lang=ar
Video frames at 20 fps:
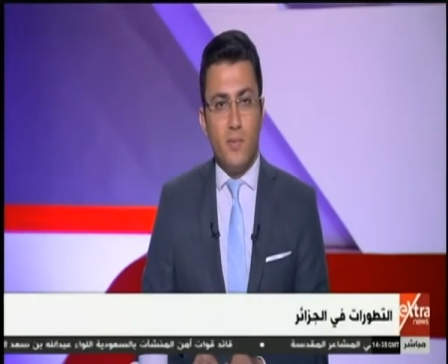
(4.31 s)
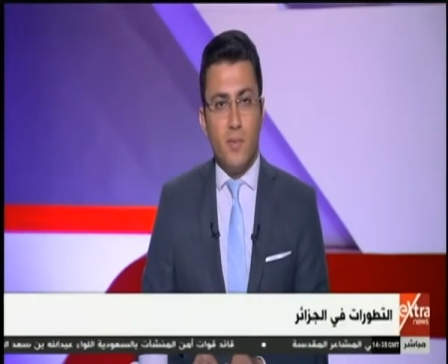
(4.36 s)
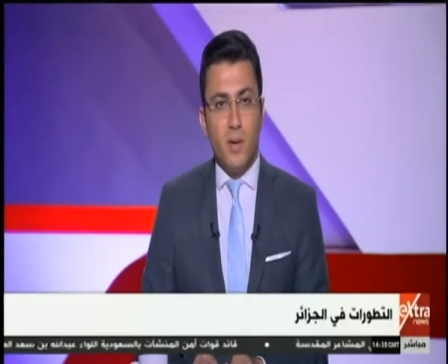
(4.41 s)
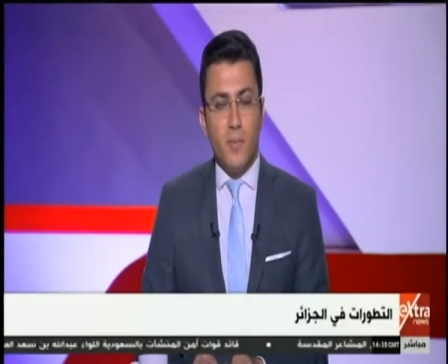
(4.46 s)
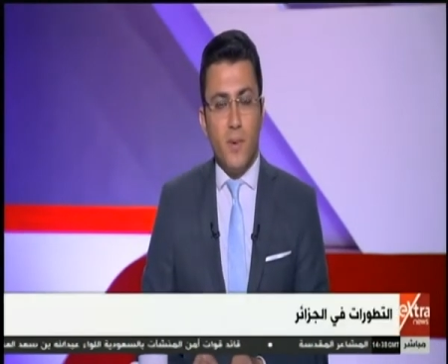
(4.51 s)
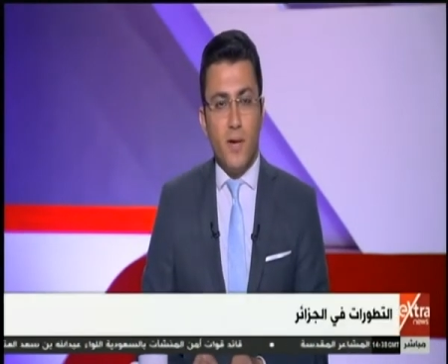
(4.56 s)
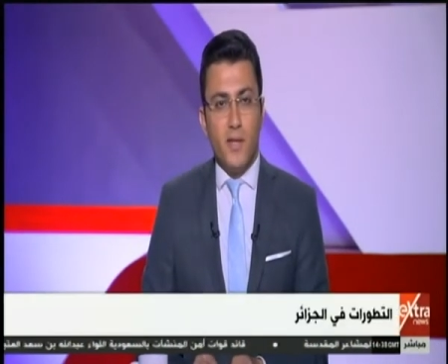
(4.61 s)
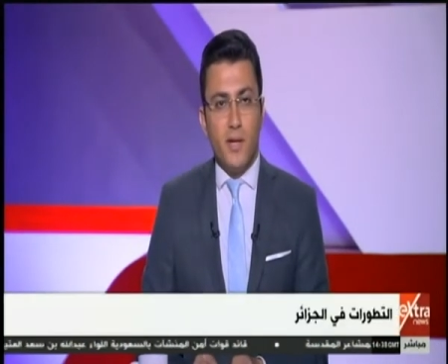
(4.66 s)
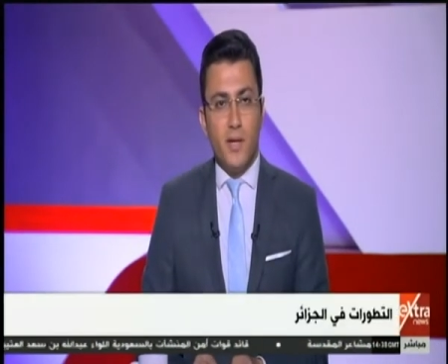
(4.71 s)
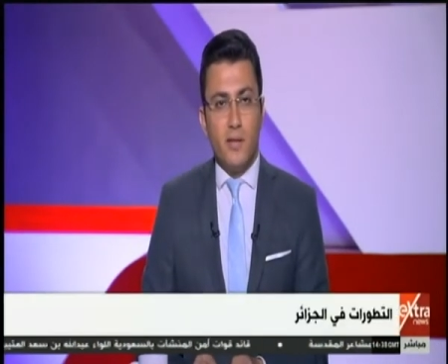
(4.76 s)
ما
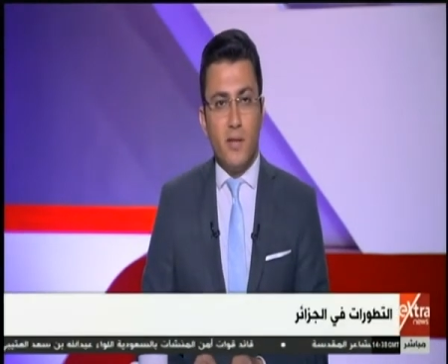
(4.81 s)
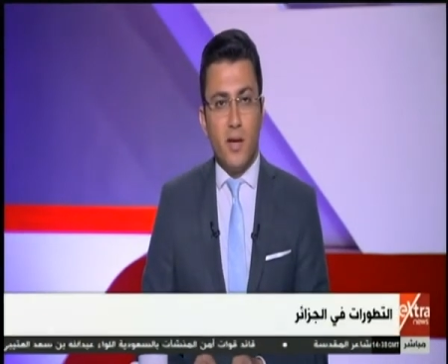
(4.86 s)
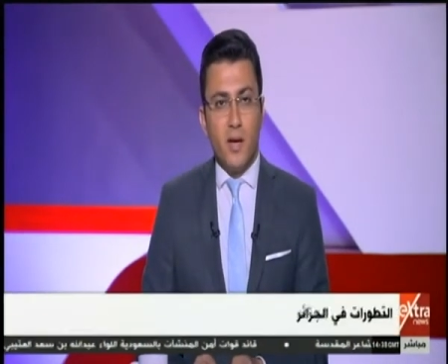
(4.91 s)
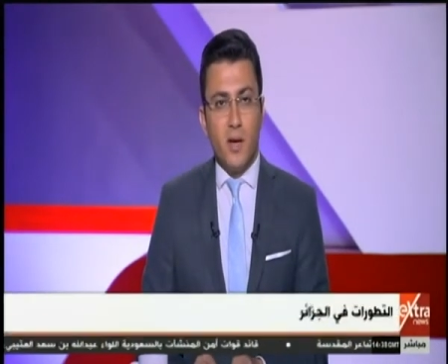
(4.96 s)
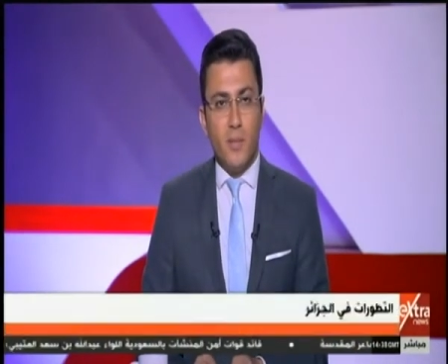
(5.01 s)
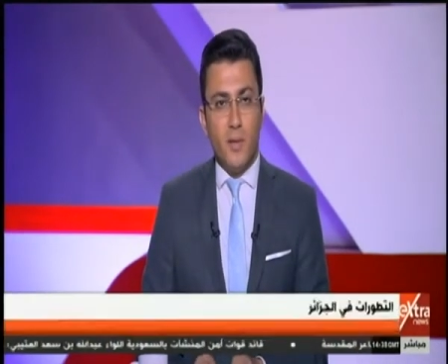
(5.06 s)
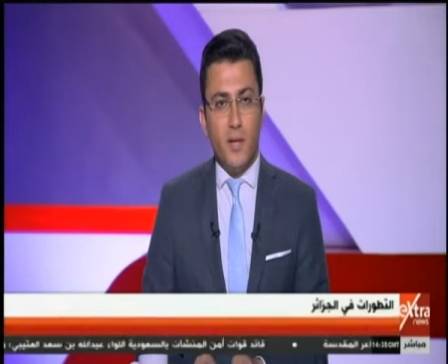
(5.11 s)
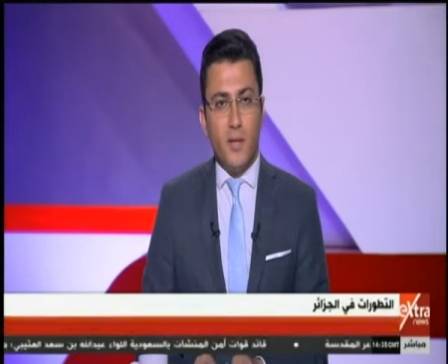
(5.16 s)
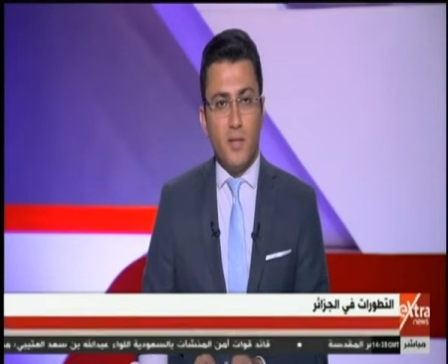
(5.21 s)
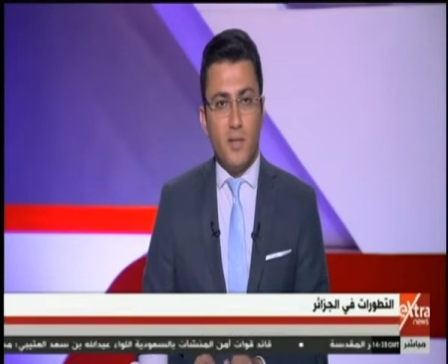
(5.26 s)
بعد
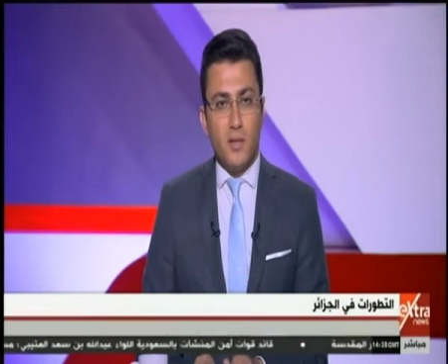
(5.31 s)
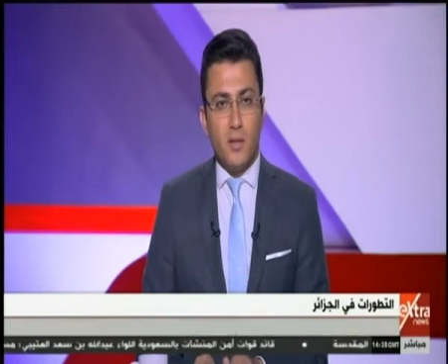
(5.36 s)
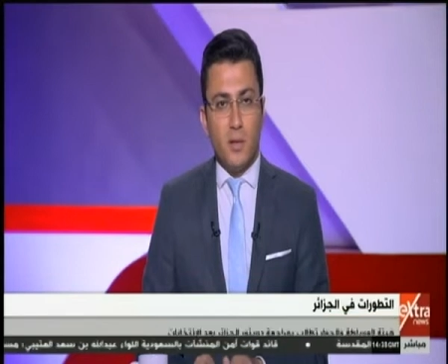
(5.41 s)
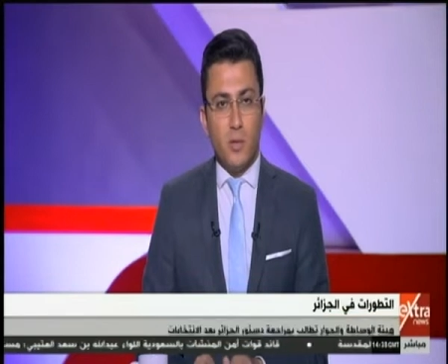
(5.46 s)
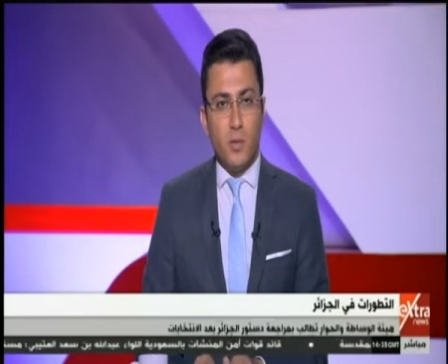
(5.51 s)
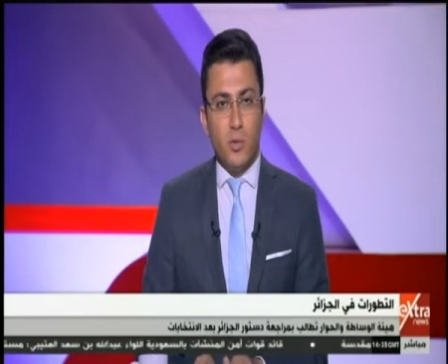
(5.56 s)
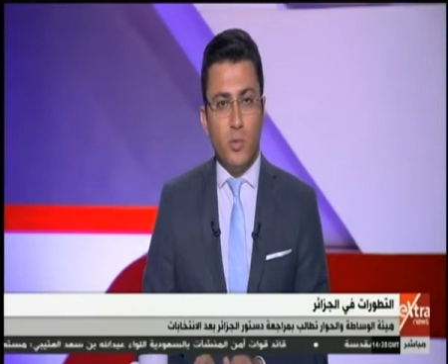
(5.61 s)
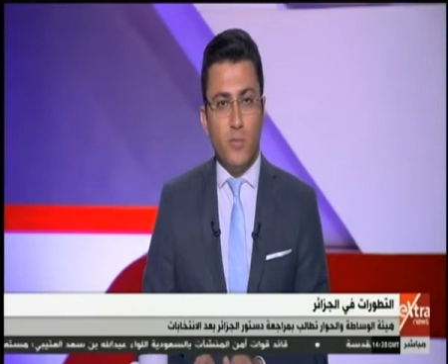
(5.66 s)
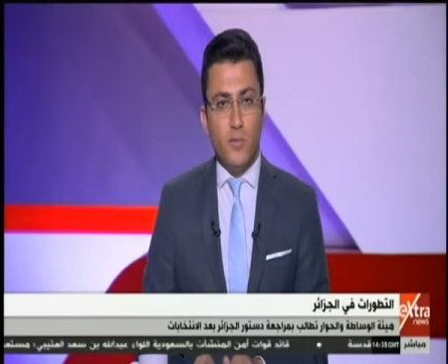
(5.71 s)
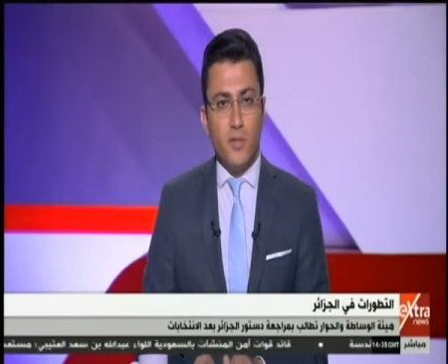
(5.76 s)
الانتخابات
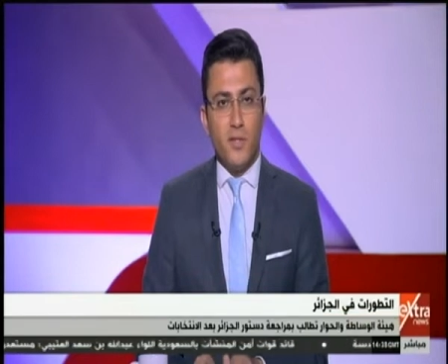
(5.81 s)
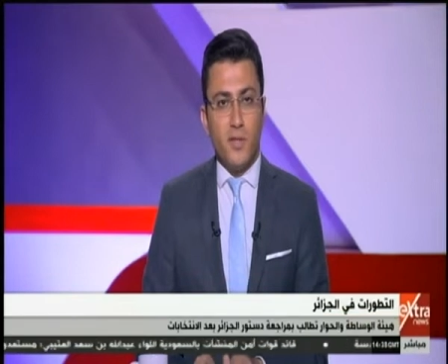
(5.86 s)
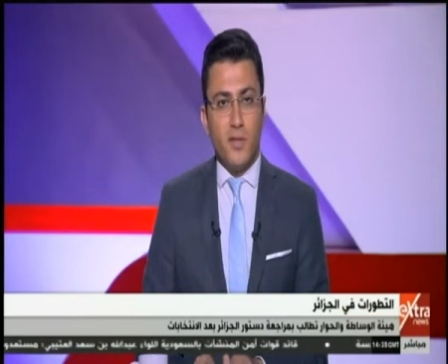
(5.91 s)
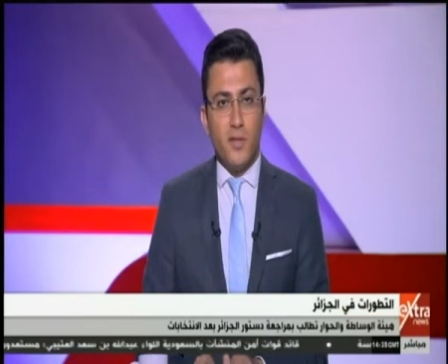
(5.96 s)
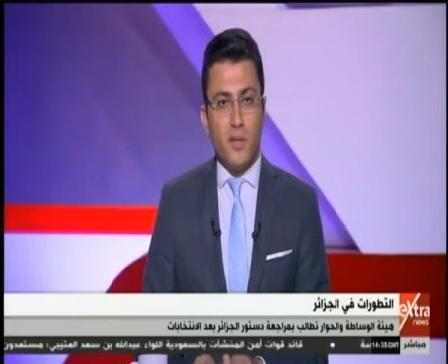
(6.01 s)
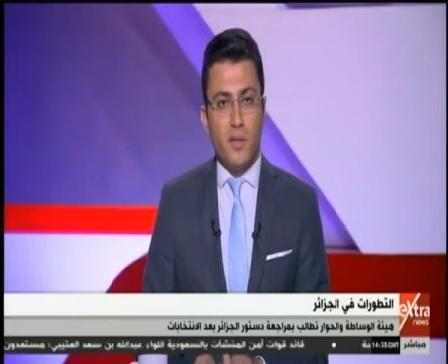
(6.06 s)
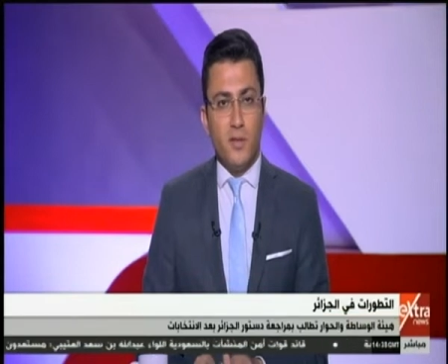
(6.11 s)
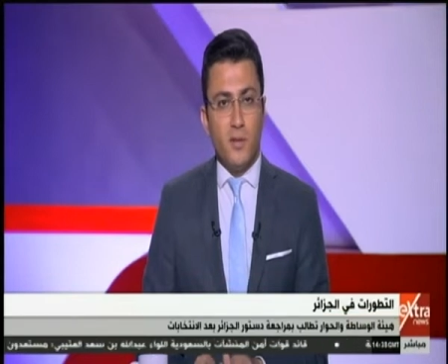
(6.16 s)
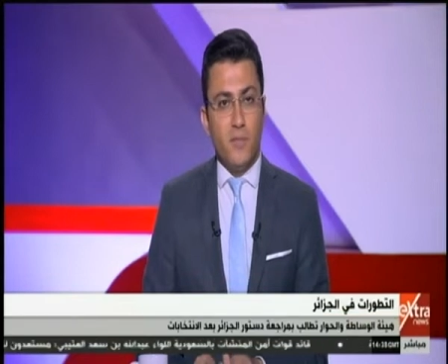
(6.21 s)
ستكون فترة,